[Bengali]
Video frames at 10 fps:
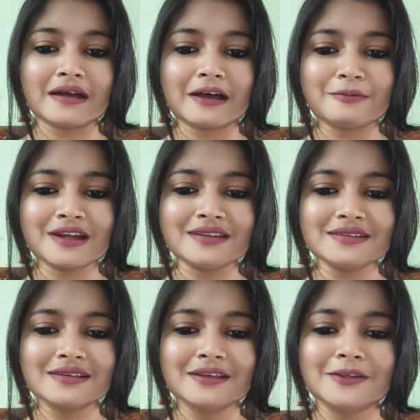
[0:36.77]
আবার
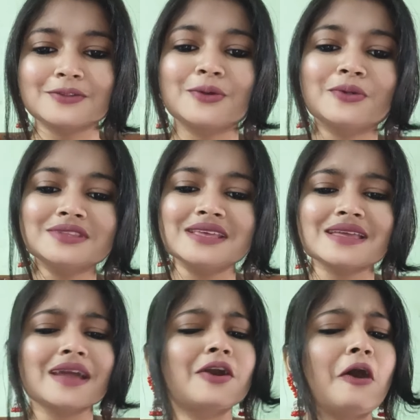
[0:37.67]
তোর থেকে
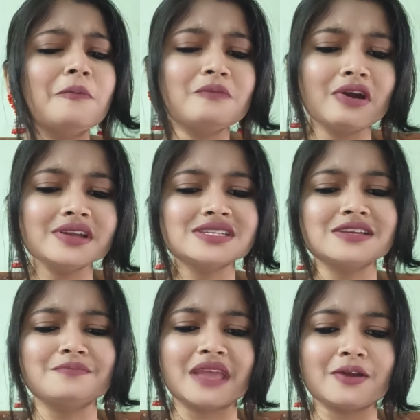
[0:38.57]
কম বয়সী
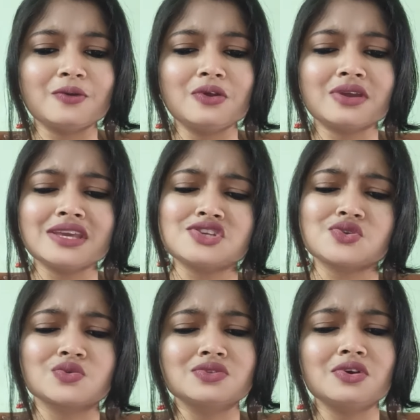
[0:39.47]
মেয়েগুলো কি
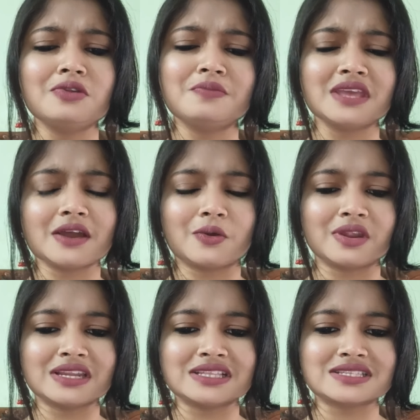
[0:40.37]
সুন্দর বিয়ে করে
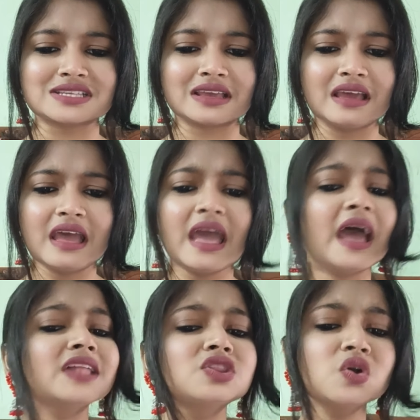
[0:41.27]
নিচ্ছে
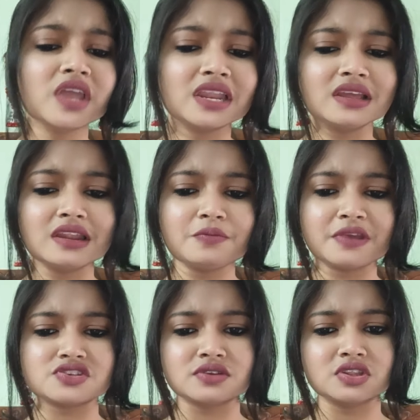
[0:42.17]
এত কেরিয়ারের
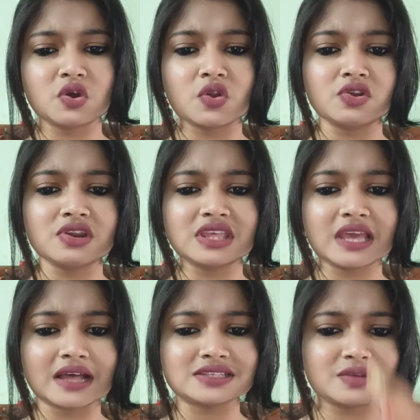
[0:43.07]
পেছনে দৌড়ানোর কি
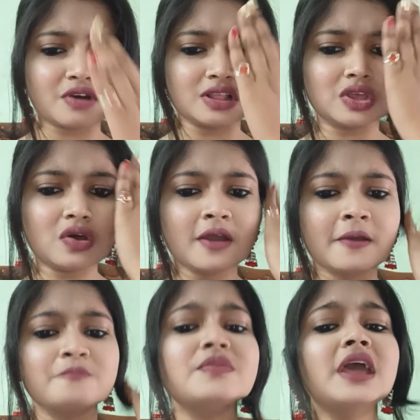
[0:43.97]
আছে বলতো
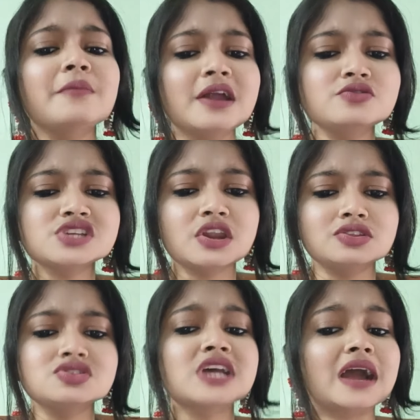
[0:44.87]
মেয়ে মানুষের অত
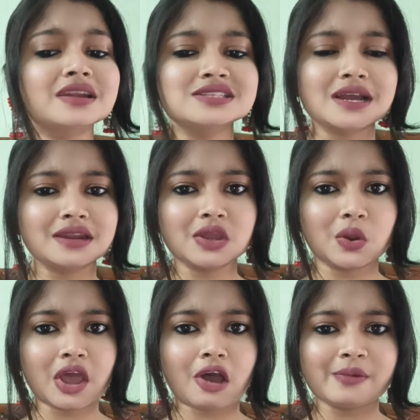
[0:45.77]
চাকরি চাকরি করে
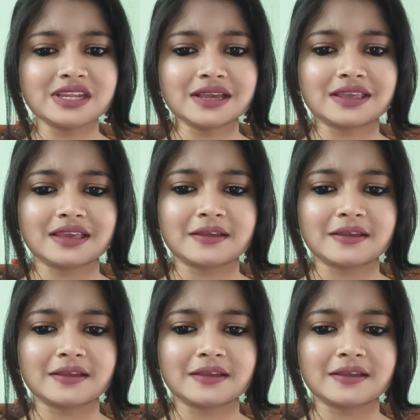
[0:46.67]
হবেটা কি